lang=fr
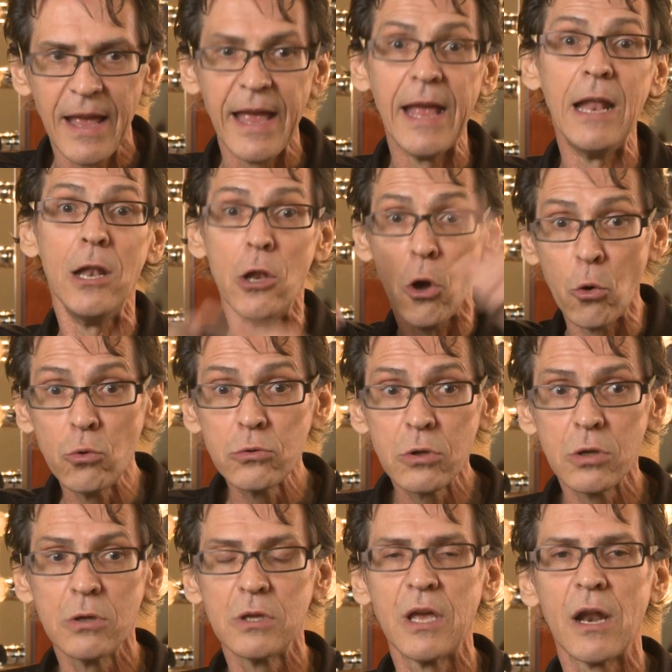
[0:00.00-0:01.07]
Et
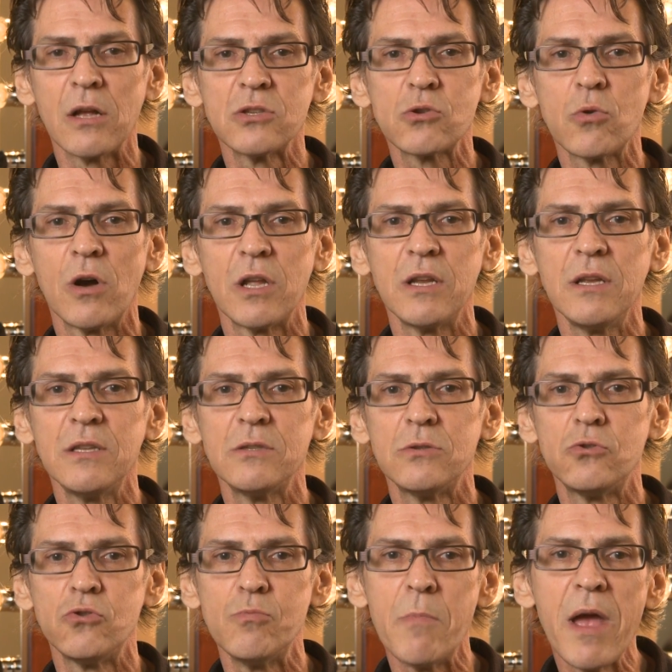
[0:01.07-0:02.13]
l'autre grande soirée
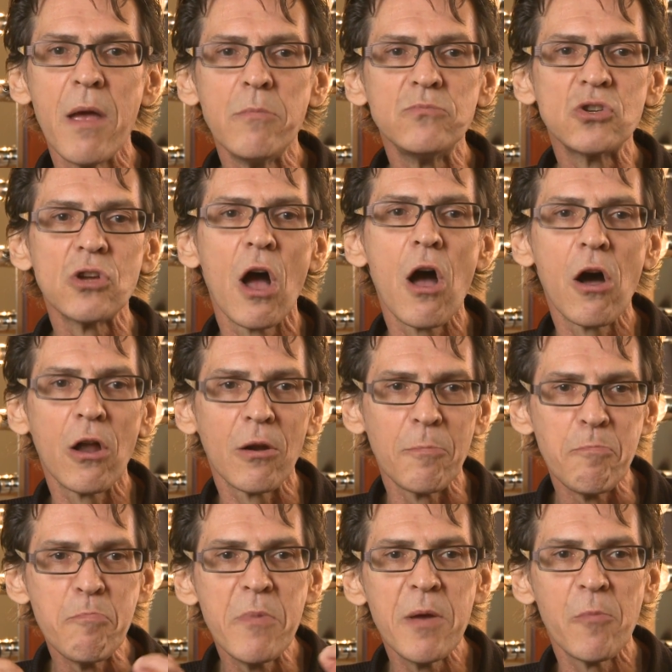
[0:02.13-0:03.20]
du même genre
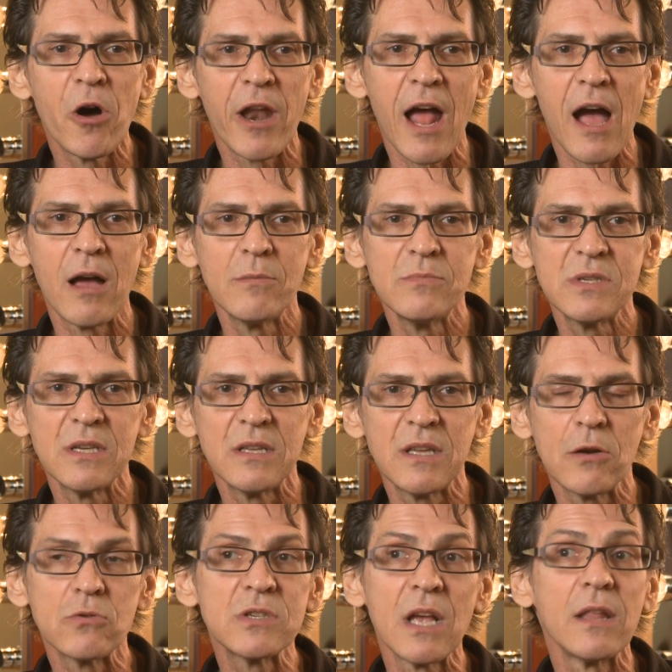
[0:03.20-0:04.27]
mémorable,
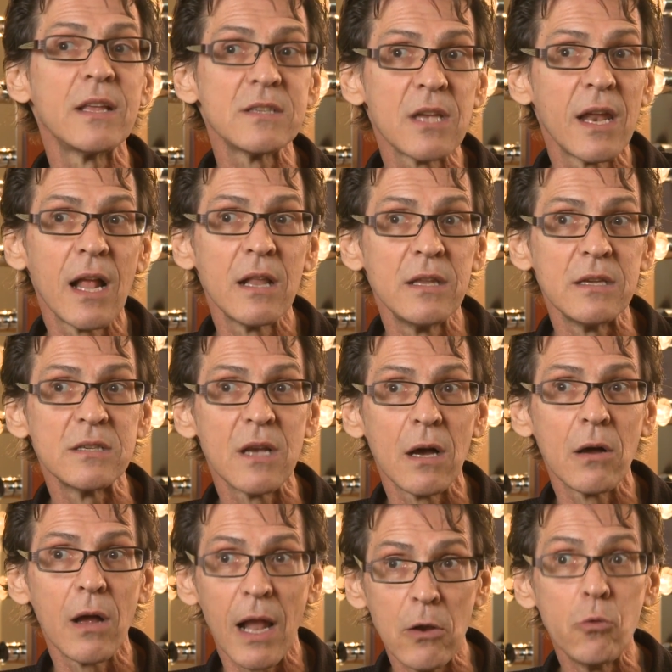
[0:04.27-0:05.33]
c'était au Centre national des
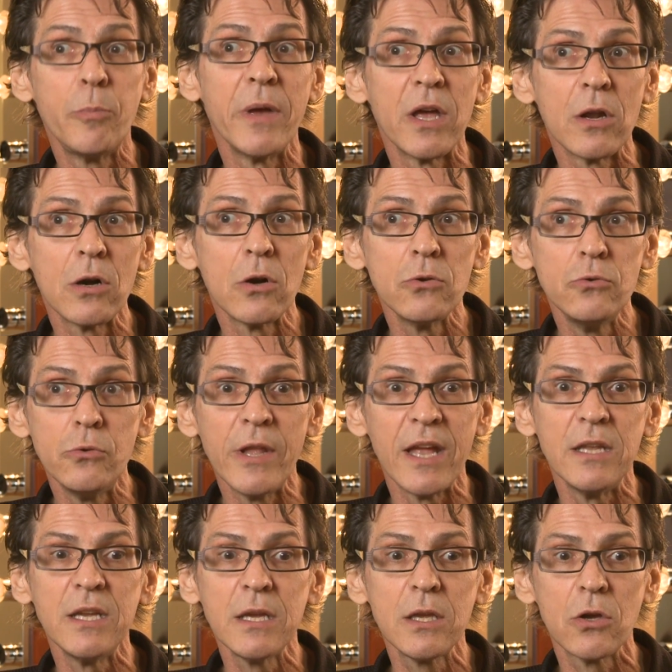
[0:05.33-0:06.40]
arts, à l'Opéra, une
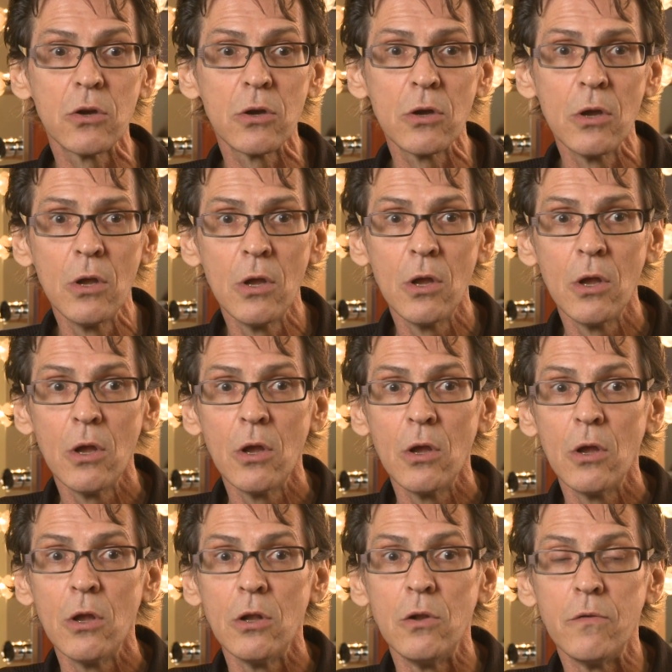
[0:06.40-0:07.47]
année que
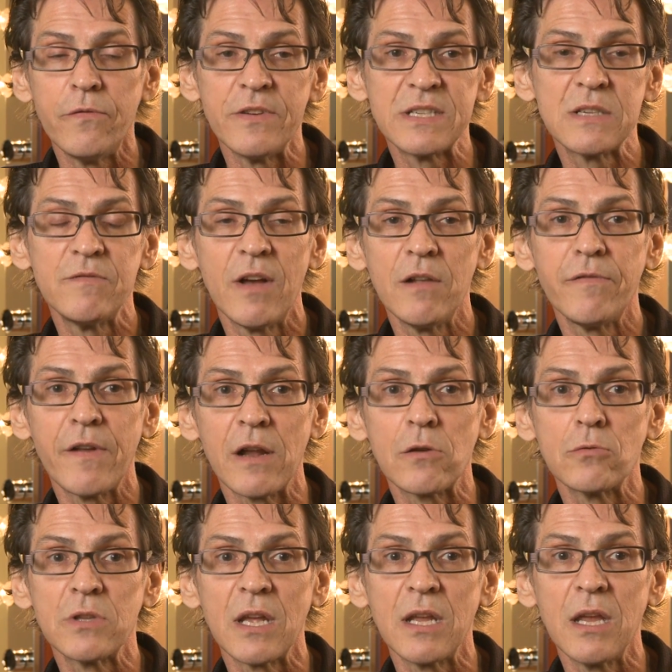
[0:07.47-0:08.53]
le Festival
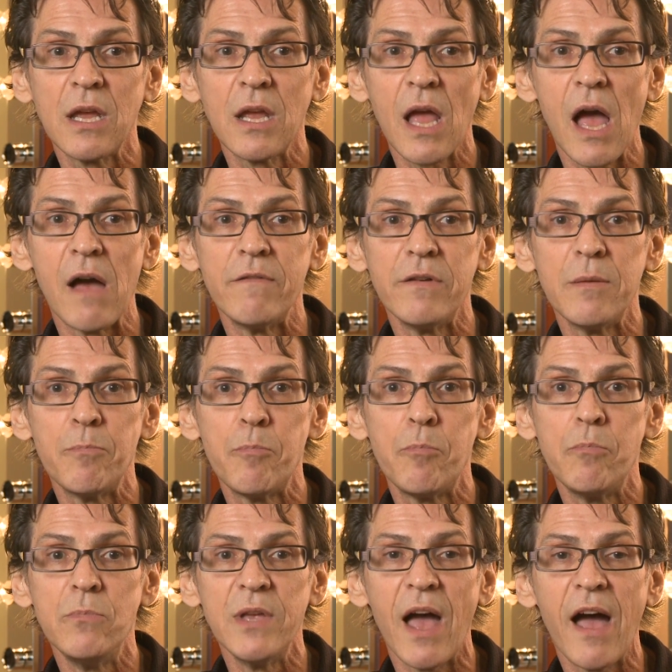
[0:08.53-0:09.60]
franco-ontarien avait
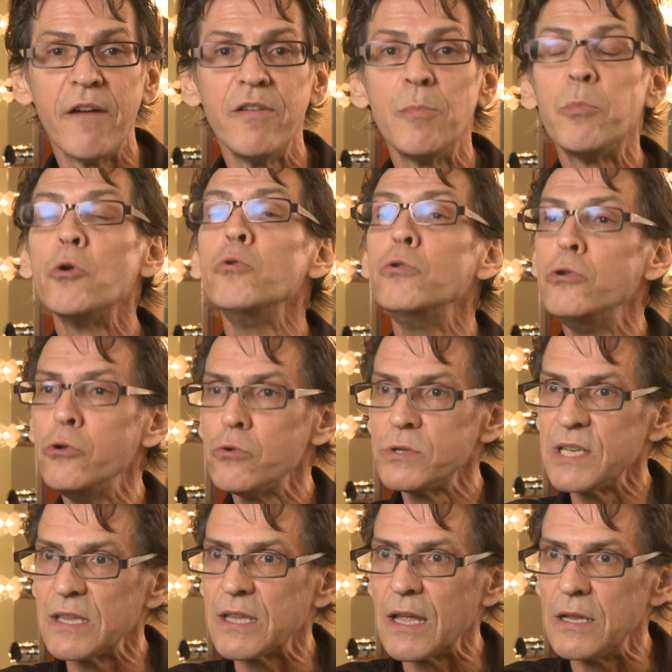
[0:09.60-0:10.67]
n'avait pas eu lieu
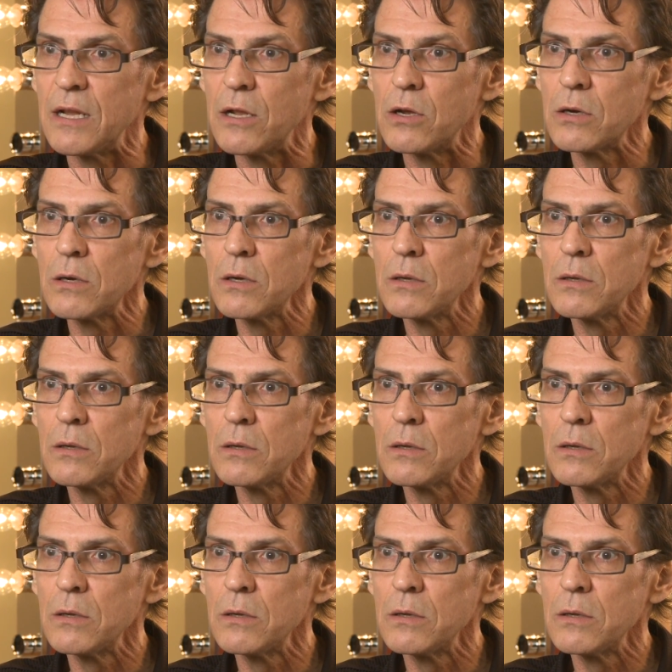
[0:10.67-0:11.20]
cette année-là,